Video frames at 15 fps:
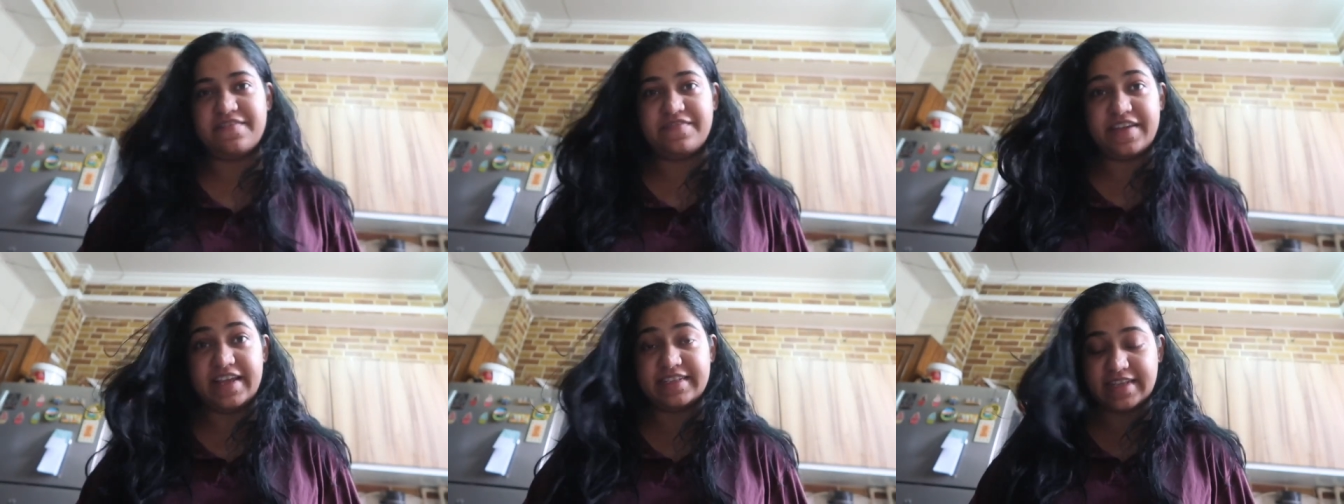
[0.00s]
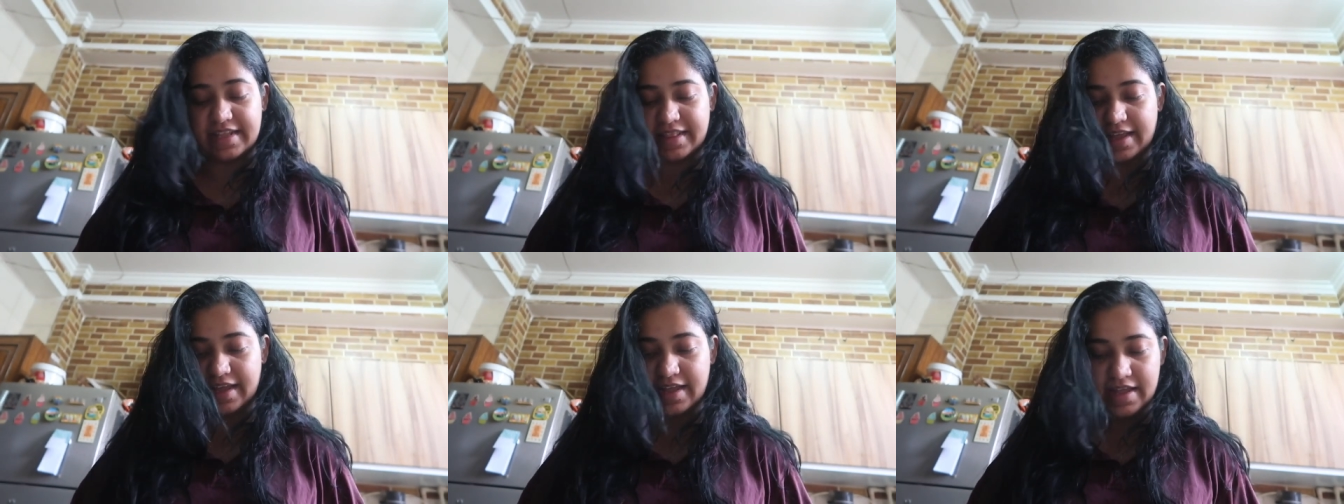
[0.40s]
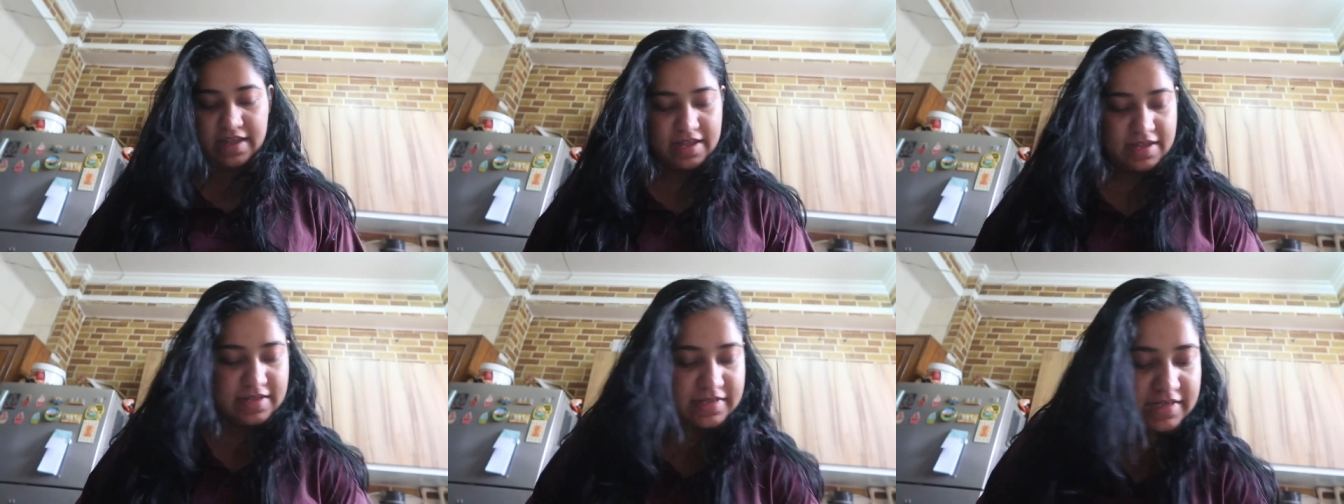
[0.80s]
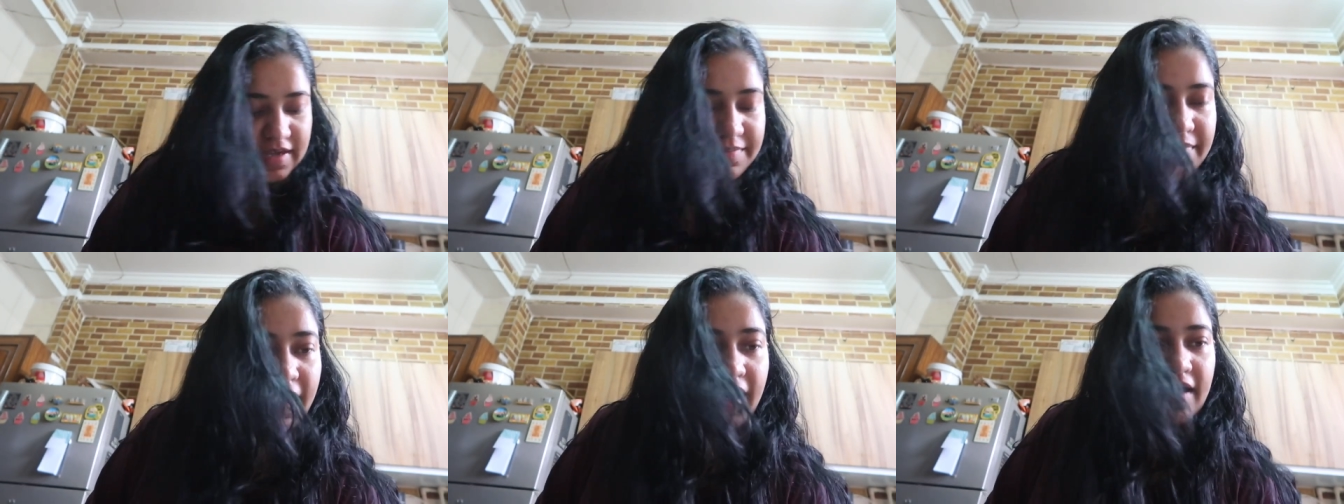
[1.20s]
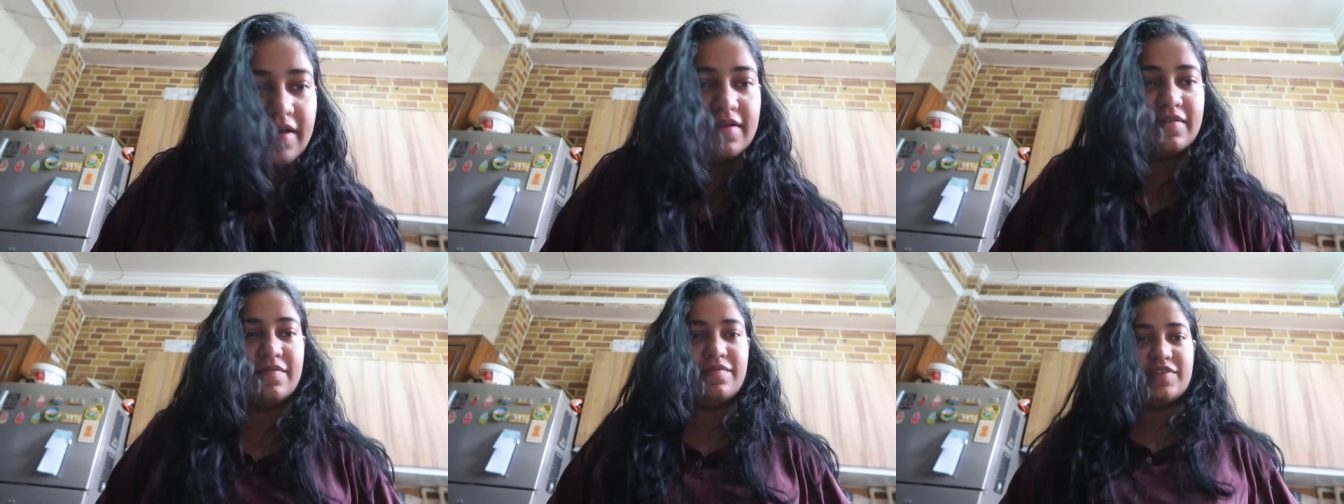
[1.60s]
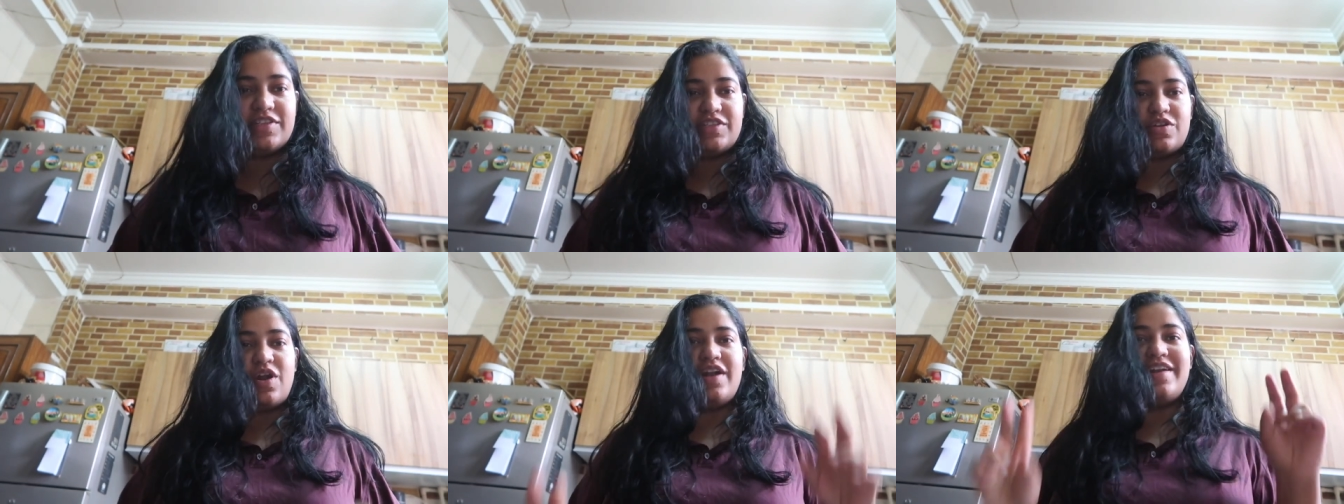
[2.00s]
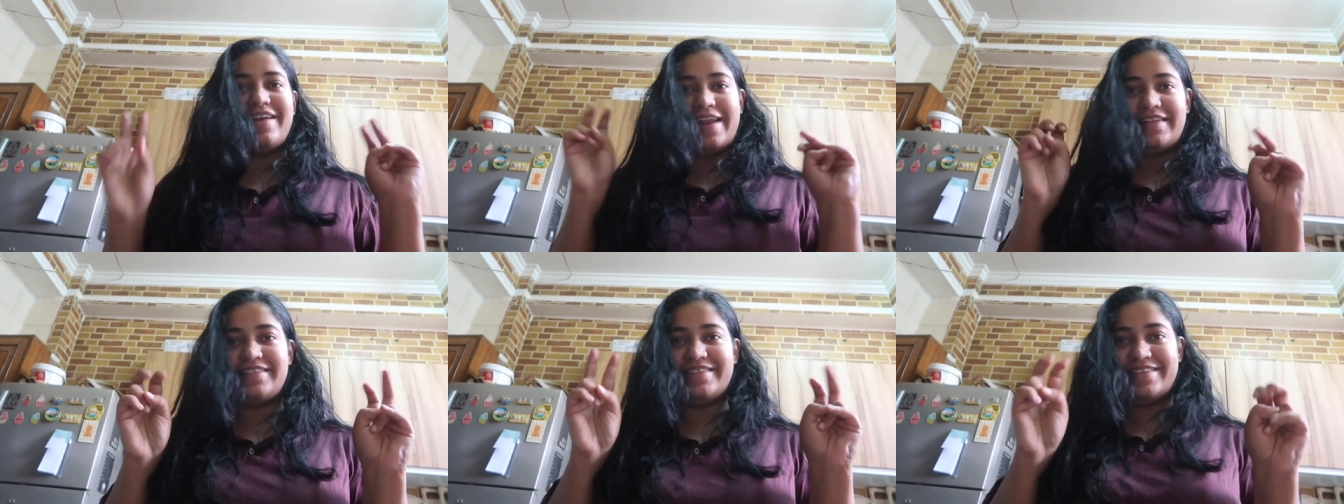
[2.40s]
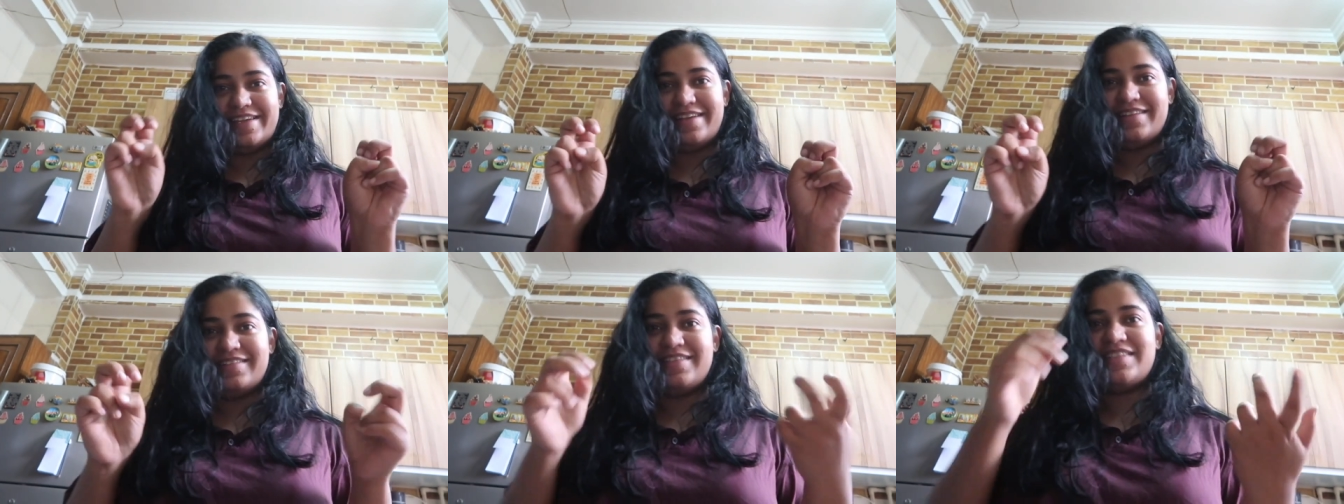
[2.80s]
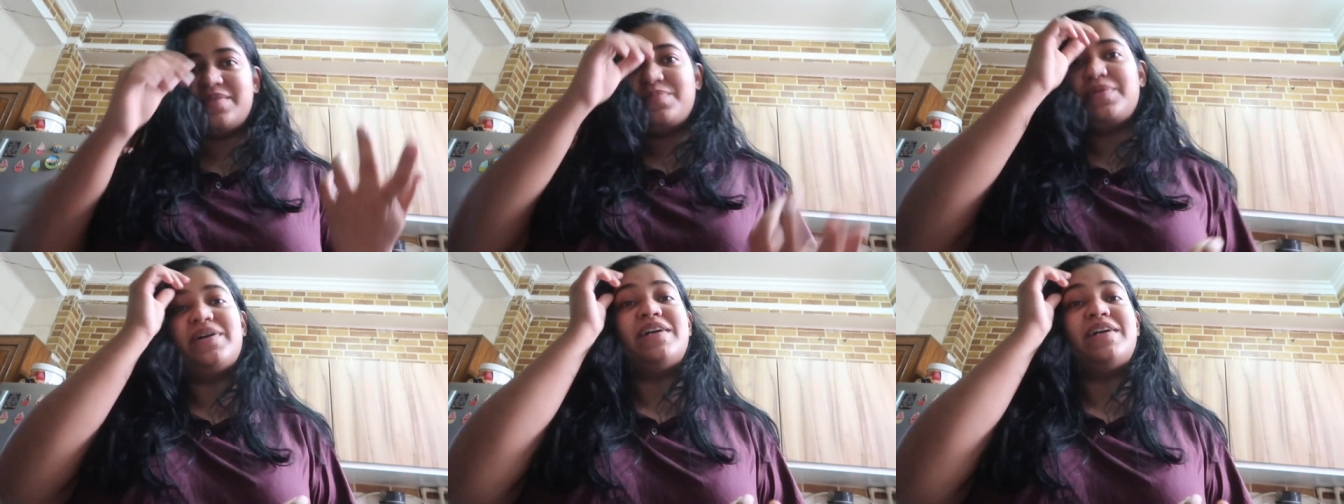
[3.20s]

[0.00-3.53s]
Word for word: एक फेज आता है जब विच इज़ कॉल्ड नेस्टिंग जैसे